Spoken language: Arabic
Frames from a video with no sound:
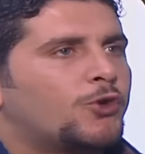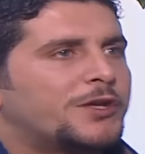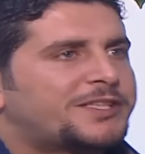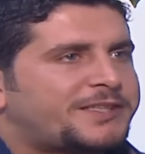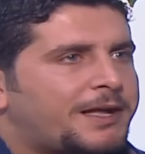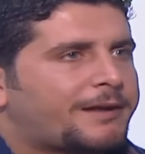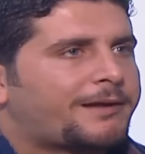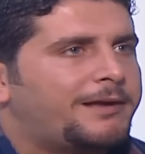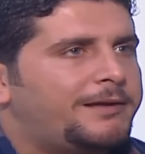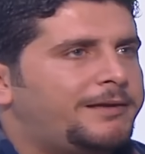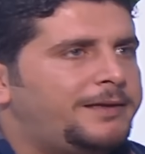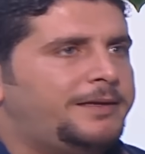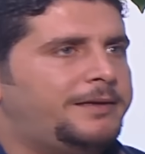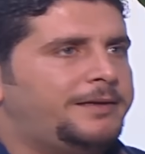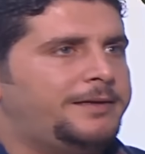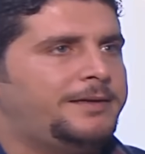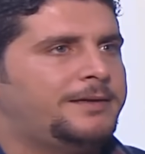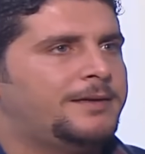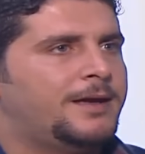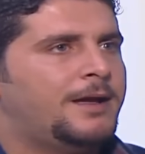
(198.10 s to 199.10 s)
شو قصتك قلي
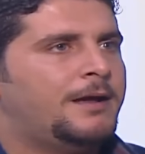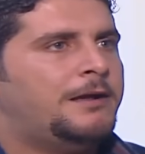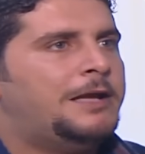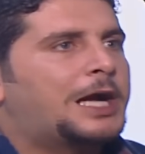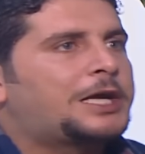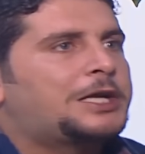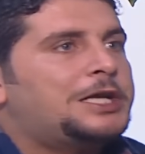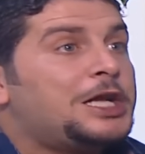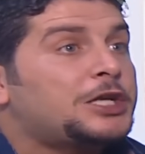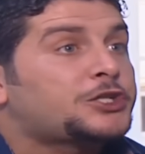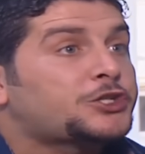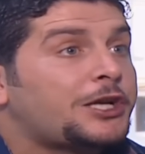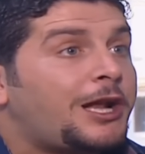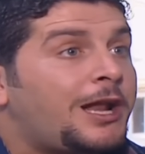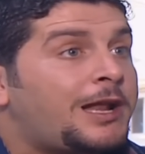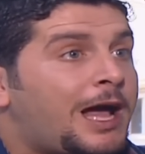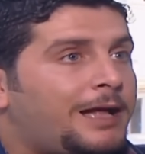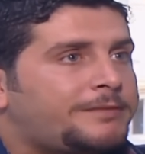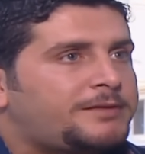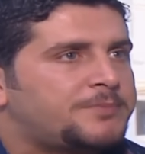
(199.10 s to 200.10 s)
لي؟ لك ليش كل
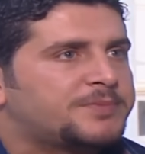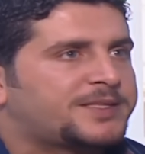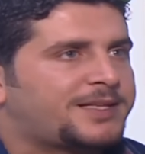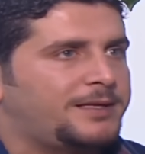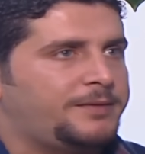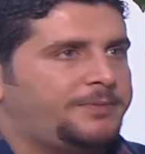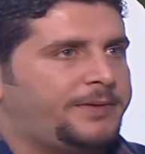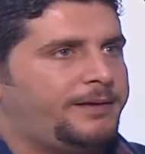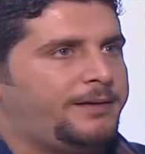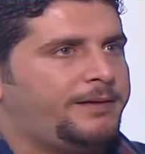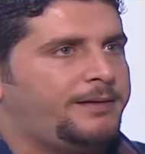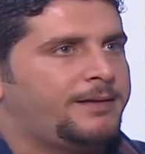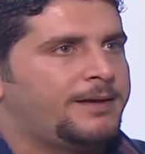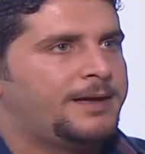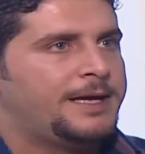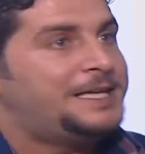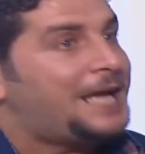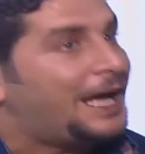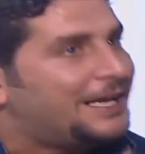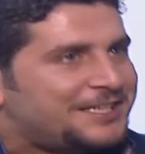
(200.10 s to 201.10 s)
هالقد مسيبة؟
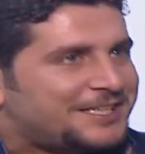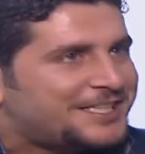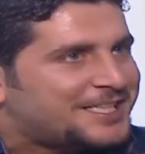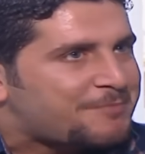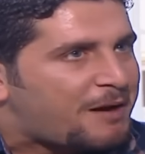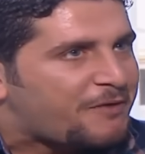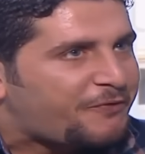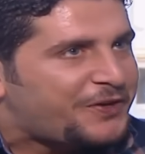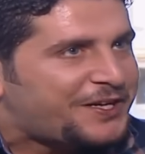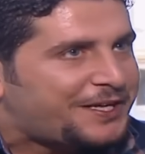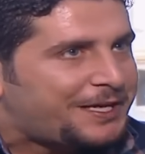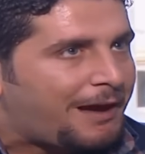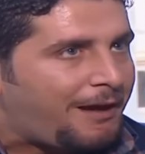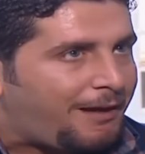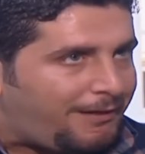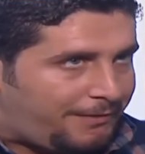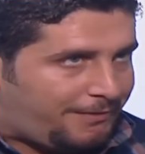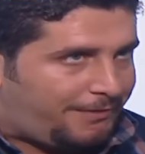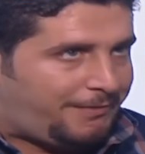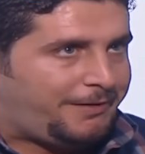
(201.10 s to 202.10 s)
يعني إذا ما فيك
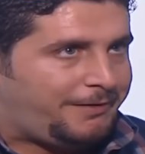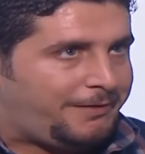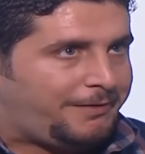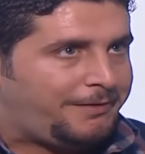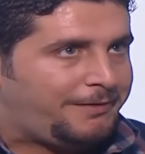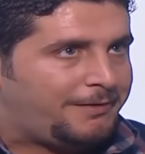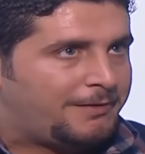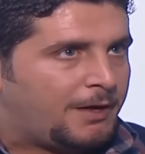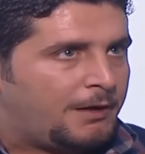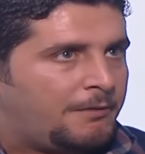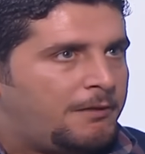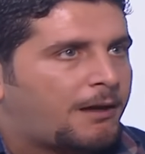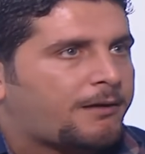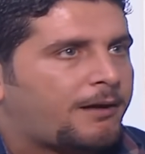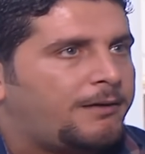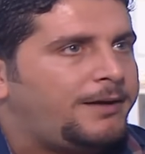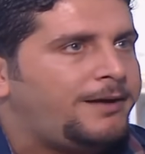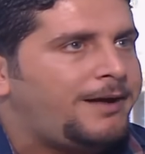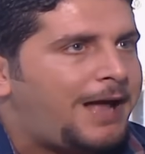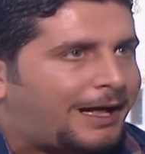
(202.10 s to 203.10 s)
عقل قلي لي، لك
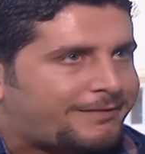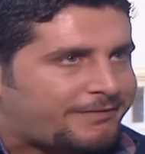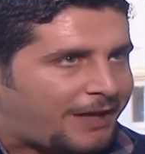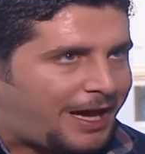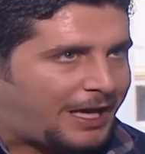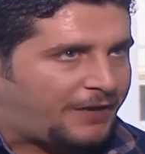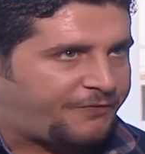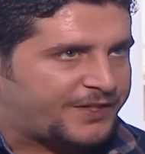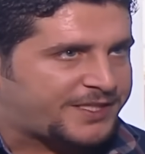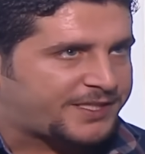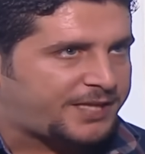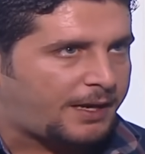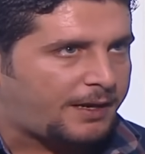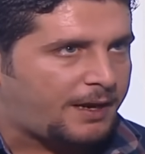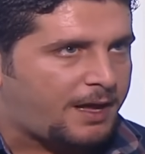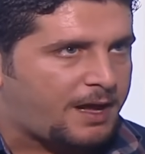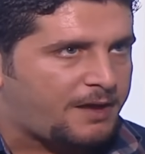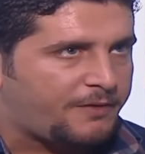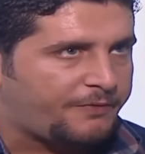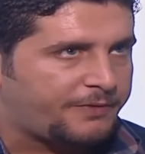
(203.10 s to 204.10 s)
قلي لي حتى أعرف
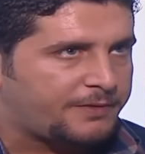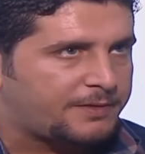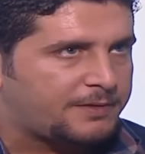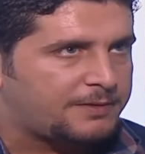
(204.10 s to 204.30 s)
أتصرف.